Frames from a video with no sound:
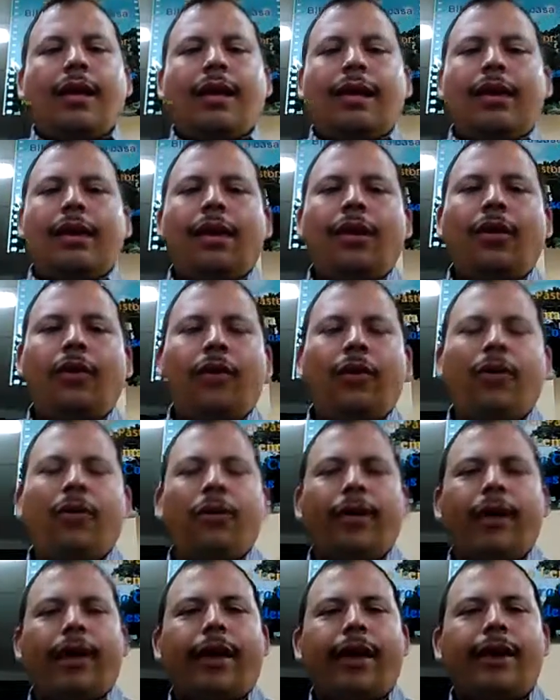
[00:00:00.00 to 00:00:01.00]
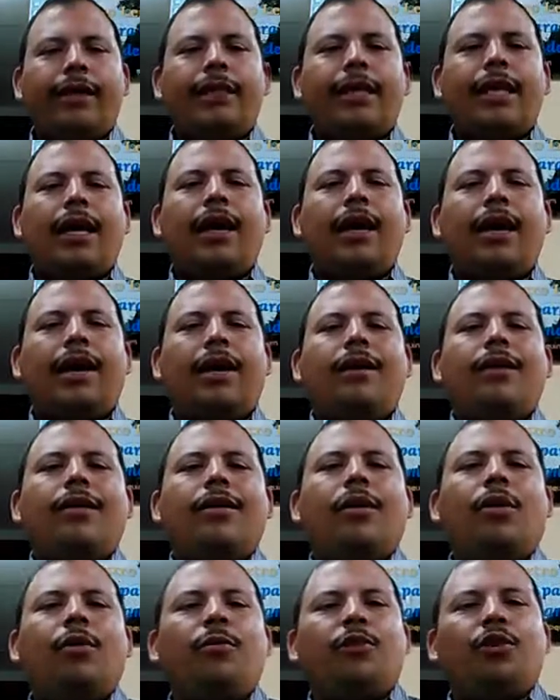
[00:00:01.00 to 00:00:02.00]
Quiero en esta
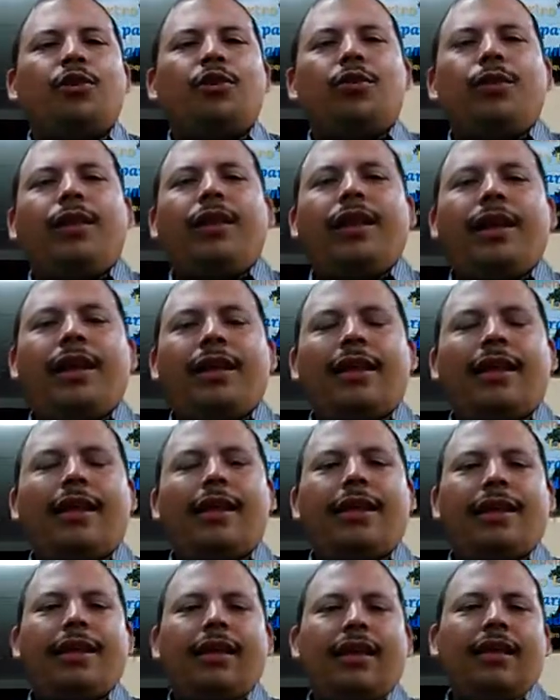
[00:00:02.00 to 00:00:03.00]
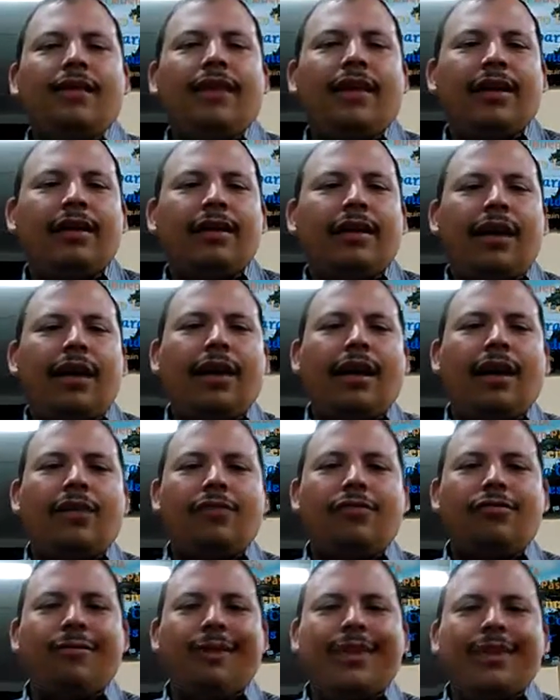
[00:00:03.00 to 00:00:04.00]
oportunidad llevarte a
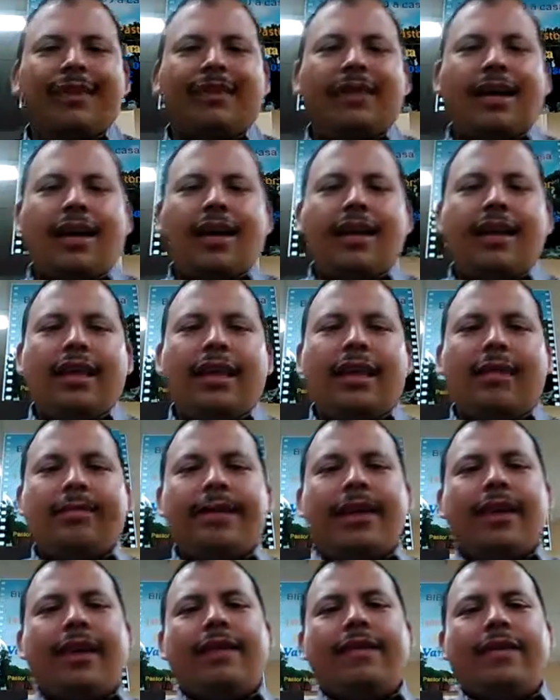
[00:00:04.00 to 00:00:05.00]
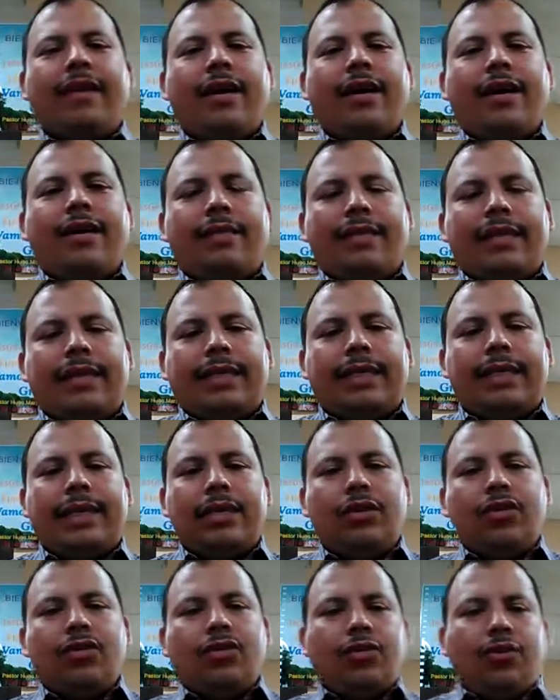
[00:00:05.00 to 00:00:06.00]
un mensaje de la palabra del
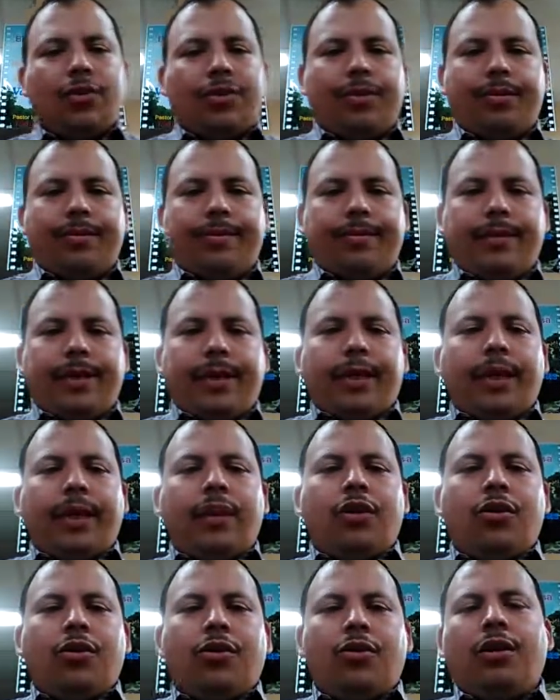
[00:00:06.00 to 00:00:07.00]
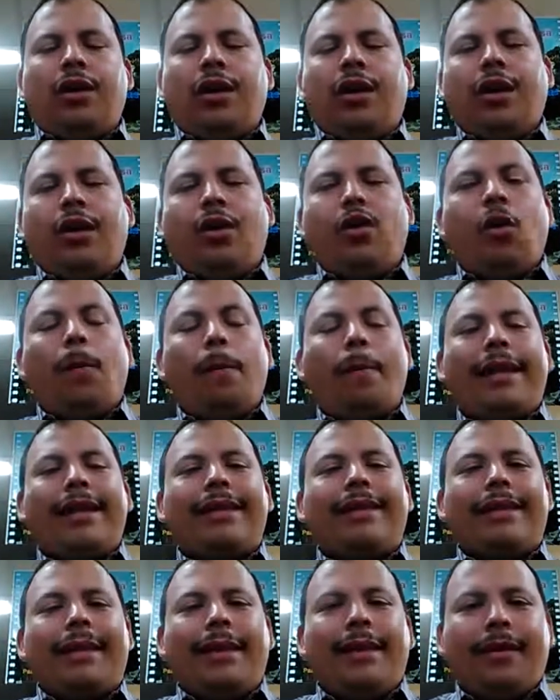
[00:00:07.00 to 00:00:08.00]
Señor. Quiero
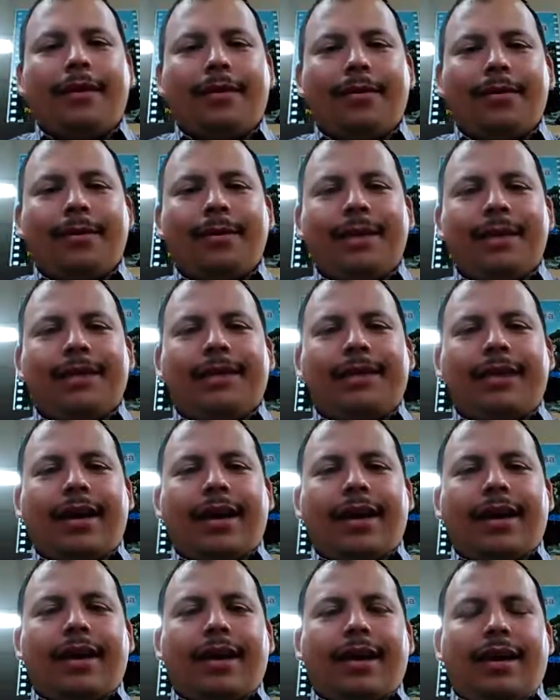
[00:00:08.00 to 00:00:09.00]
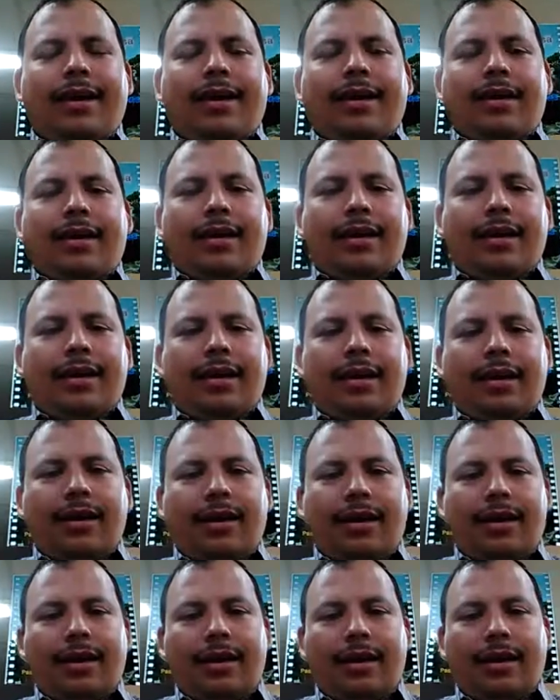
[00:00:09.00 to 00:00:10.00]
compartir un mensaje
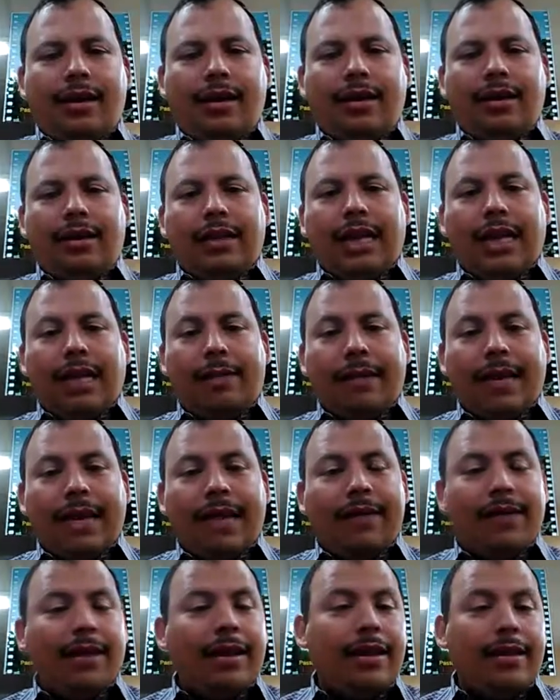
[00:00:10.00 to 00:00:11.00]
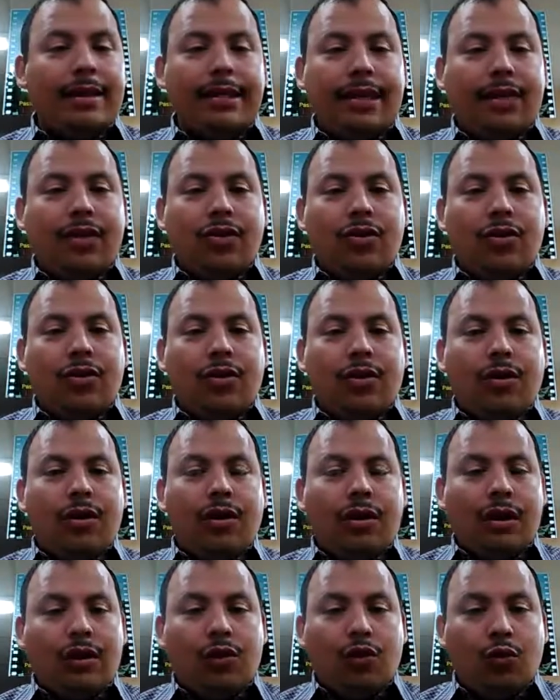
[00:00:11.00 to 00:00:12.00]
eh, de la palabra del Señor
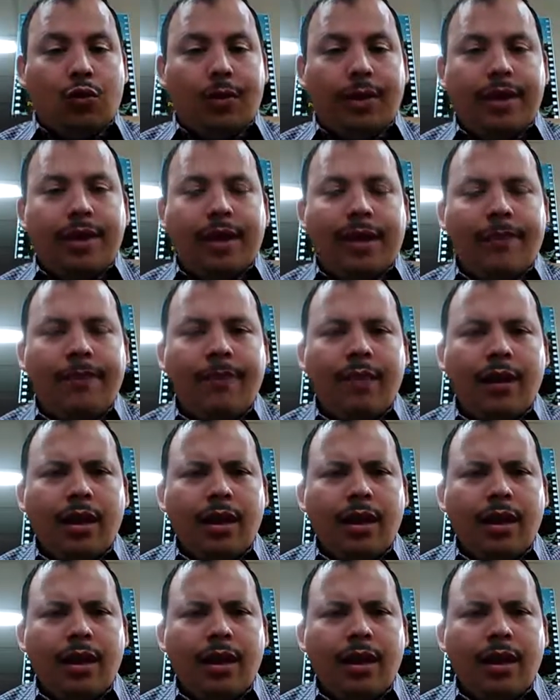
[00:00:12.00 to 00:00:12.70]
en tu vida.